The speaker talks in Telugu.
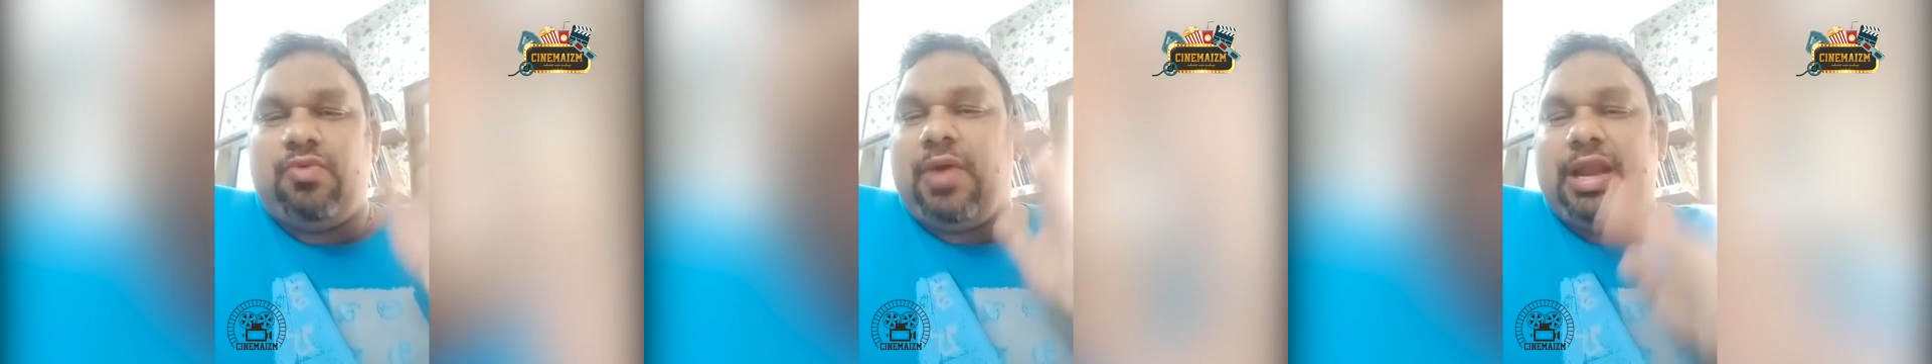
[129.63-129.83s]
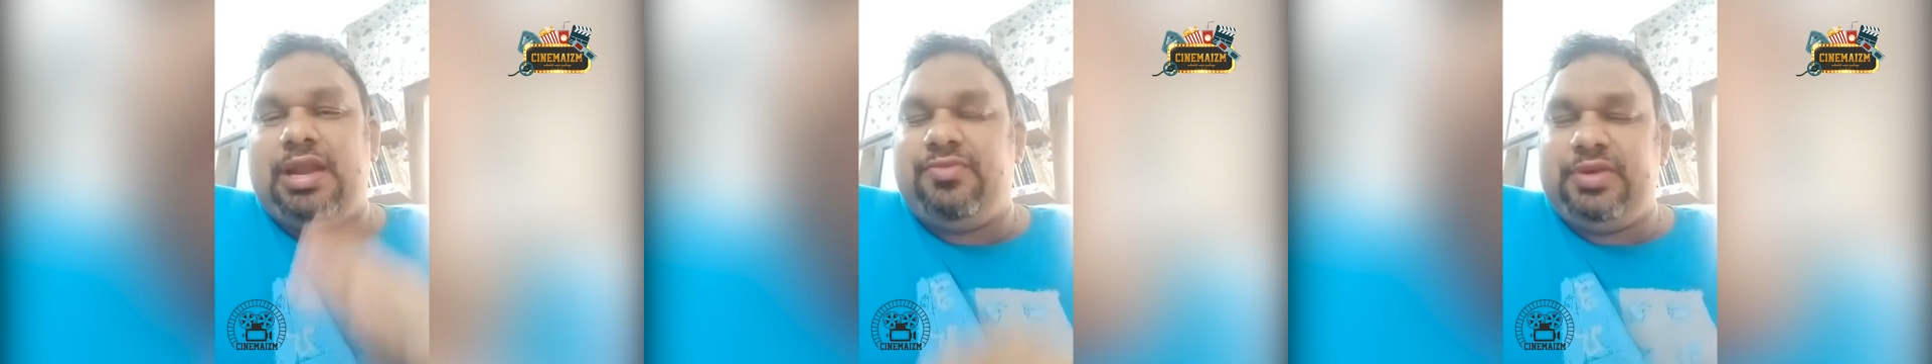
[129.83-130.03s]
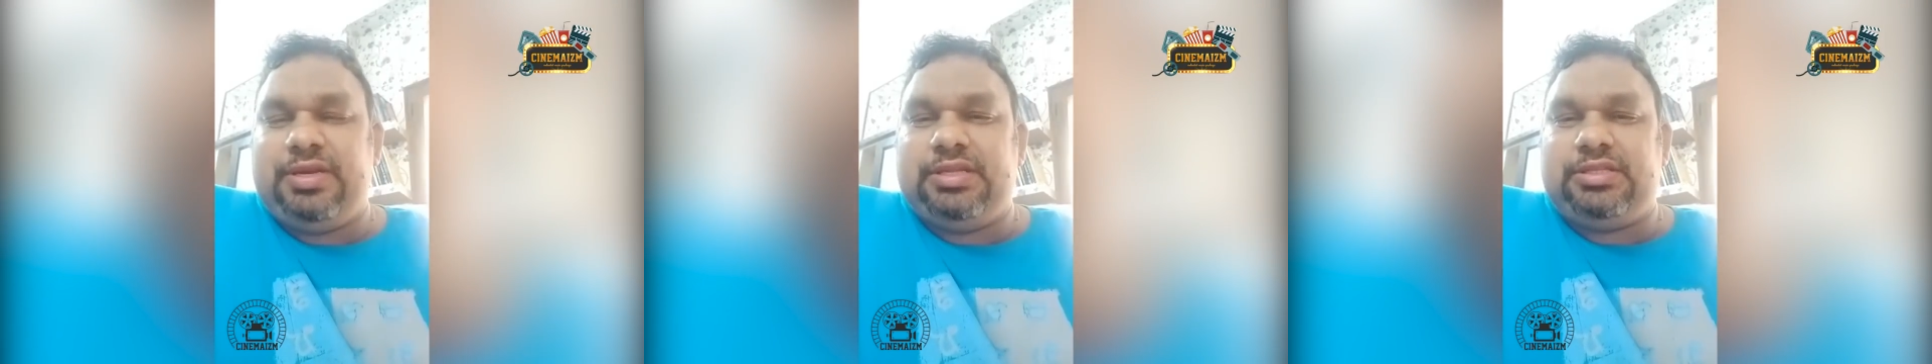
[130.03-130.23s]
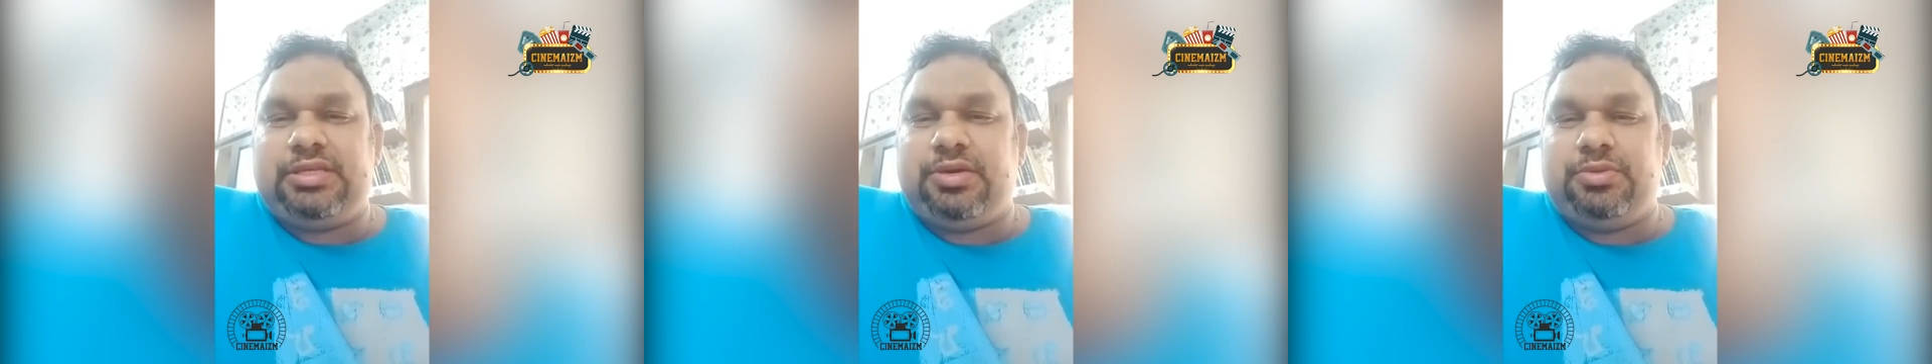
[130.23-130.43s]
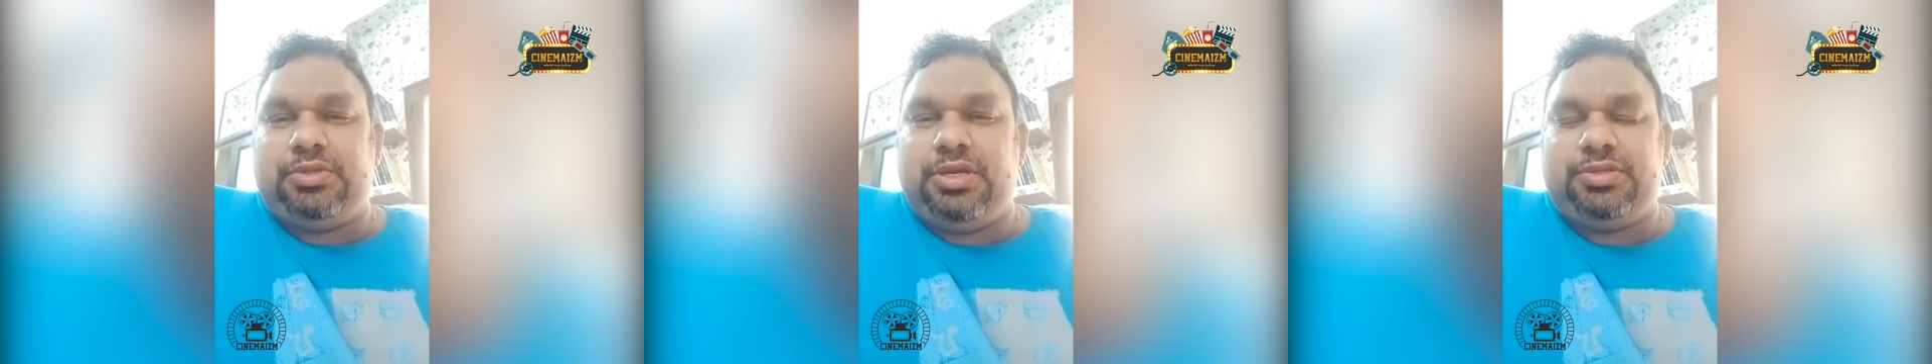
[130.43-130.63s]
వాళ్ళ
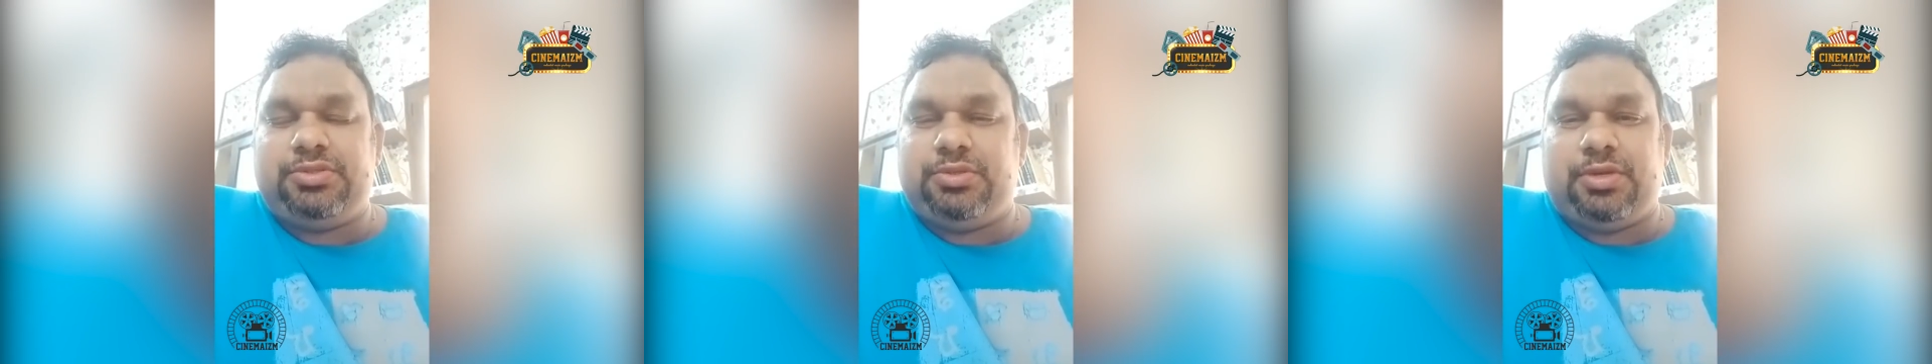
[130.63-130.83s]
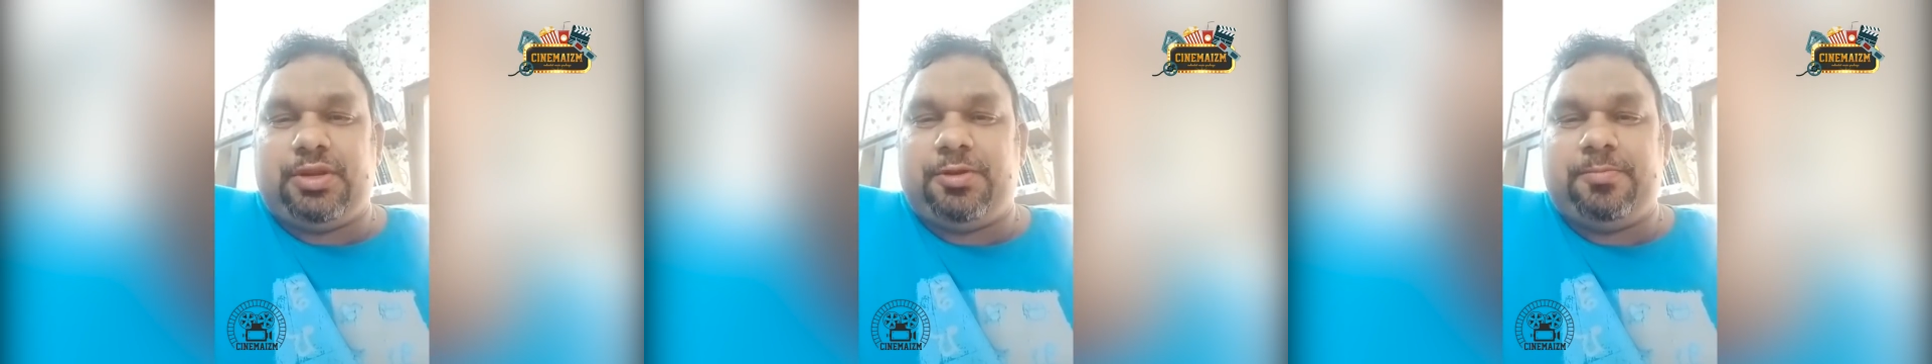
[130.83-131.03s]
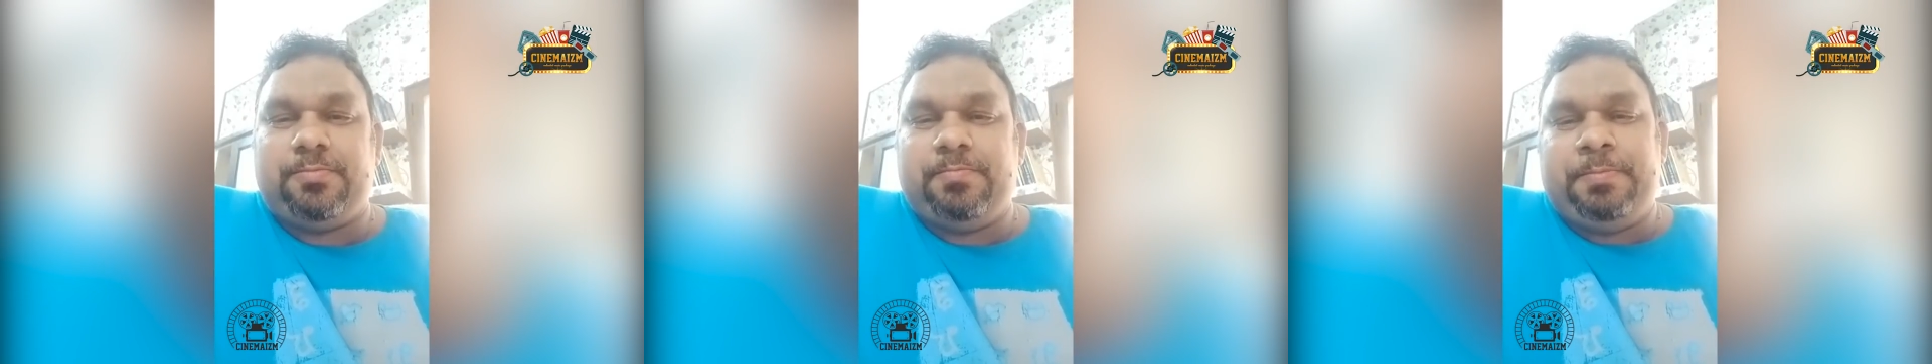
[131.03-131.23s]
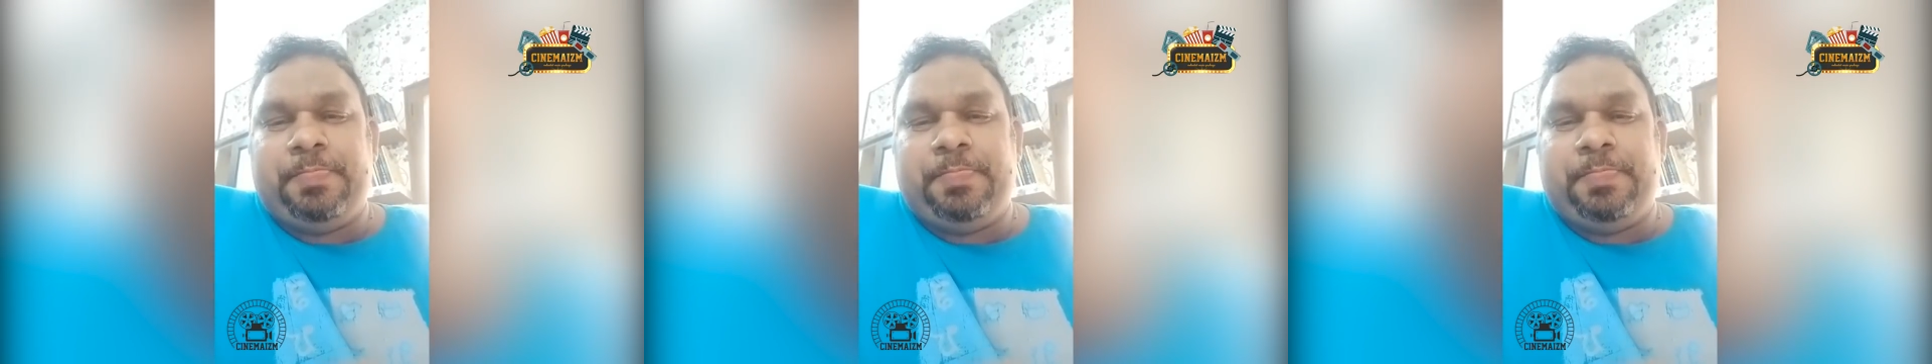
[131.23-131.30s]
విజ్ఞతకే వదిలేస్తున్నాను